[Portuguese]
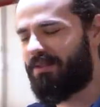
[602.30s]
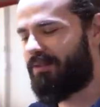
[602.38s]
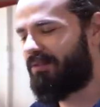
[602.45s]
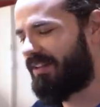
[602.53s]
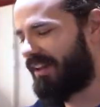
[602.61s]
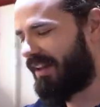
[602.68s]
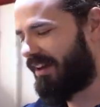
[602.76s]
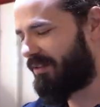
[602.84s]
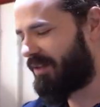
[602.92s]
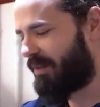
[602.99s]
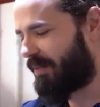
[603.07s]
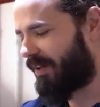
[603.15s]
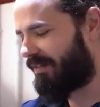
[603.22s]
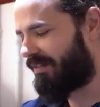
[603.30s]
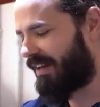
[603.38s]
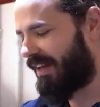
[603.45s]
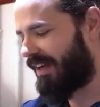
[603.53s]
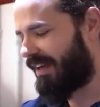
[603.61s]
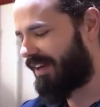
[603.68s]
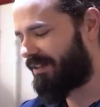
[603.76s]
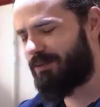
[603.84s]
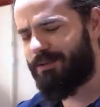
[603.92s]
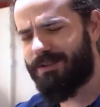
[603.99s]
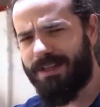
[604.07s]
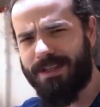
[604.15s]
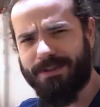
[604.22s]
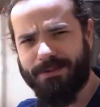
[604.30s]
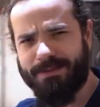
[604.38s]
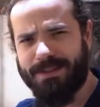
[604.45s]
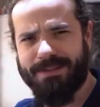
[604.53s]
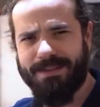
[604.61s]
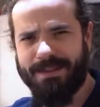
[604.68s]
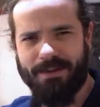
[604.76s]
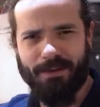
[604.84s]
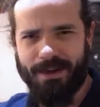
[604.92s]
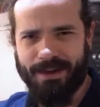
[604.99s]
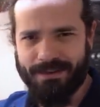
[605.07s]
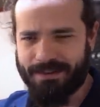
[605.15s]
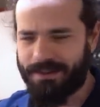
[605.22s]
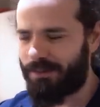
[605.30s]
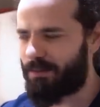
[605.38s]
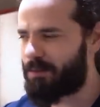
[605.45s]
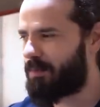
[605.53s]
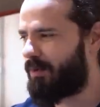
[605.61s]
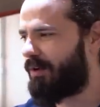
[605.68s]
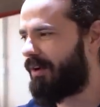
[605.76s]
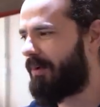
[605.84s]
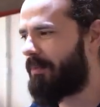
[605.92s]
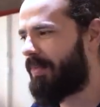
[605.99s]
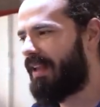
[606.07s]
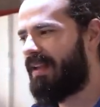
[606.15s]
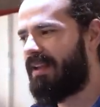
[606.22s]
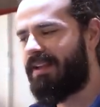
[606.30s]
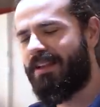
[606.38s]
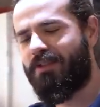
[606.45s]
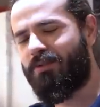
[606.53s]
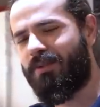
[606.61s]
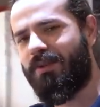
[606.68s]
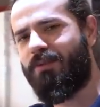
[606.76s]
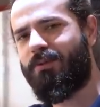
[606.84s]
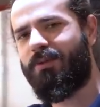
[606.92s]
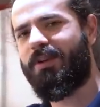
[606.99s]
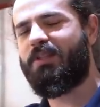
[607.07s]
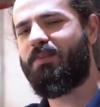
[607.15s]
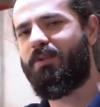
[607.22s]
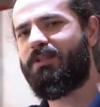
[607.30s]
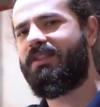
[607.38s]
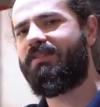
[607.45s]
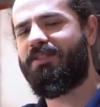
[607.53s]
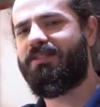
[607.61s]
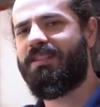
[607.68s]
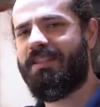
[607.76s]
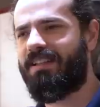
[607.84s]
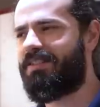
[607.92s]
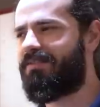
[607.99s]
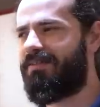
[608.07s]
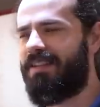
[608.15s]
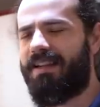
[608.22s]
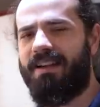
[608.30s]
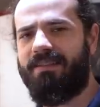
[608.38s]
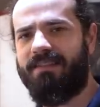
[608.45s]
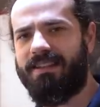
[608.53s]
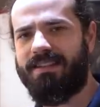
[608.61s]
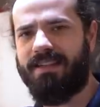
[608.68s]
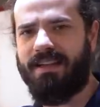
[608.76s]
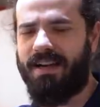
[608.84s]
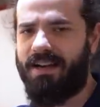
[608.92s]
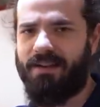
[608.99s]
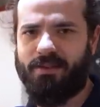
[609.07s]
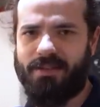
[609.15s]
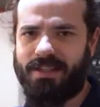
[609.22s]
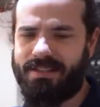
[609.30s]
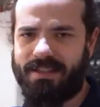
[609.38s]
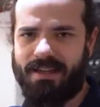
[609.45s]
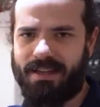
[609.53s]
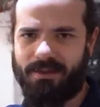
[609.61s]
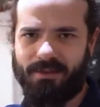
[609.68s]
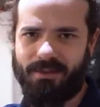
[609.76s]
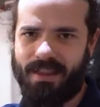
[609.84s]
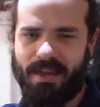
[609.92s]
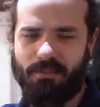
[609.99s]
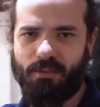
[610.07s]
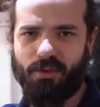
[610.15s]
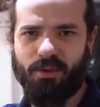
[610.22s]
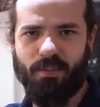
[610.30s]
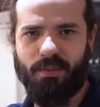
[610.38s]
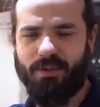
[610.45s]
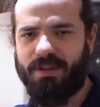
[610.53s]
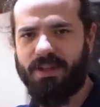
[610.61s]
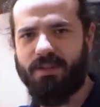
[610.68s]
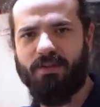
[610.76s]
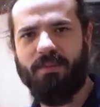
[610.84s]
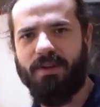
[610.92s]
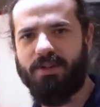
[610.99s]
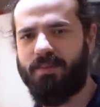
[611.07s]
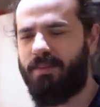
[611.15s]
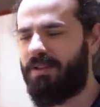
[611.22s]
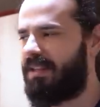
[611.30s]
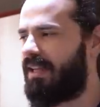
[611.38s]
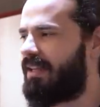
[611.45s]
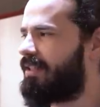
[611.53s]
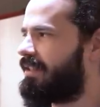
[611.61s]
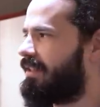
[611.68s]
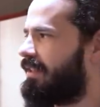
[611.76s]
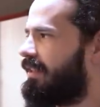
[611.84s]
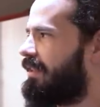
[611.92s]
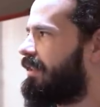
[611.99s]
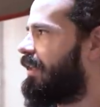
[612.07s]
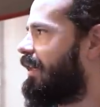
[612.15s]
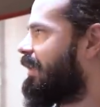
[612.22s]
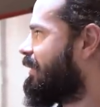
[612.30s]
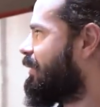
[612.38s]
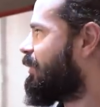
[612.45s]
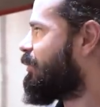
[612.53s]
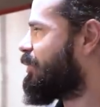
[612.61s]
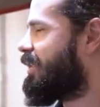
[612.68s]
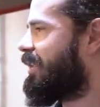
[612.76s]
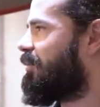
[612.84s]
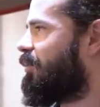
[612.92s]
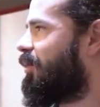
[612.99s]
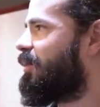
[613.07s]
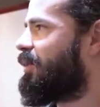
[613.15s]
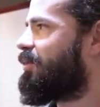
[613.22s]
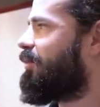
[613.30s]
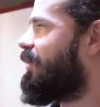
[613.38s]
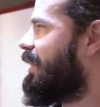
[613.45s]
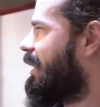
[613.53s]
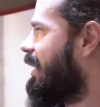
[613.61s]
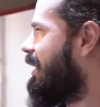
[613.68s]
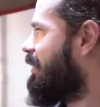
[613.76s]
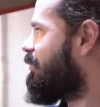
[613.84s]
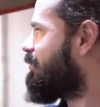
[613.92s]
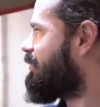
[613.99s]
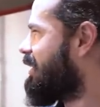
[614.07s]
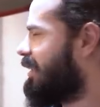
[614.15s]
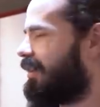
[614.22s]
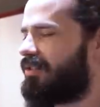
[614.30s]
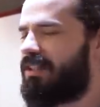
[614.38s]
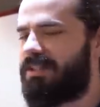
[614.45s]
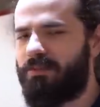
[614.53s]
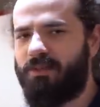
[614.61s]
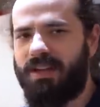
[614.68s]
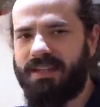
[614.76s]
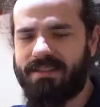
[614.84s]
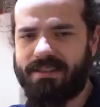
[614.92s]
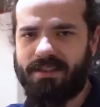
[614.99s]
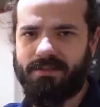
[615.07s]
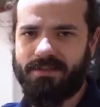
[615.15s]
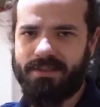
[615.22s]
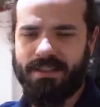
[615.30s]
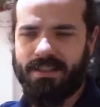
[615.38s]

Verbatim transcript: no final deu para ver lá 250 km por hora. Isso não corresponde à velocidade final desse carro, se esse carro é muito potente ou menos potente, tá? O dinamômetro ele é um cenário de simulação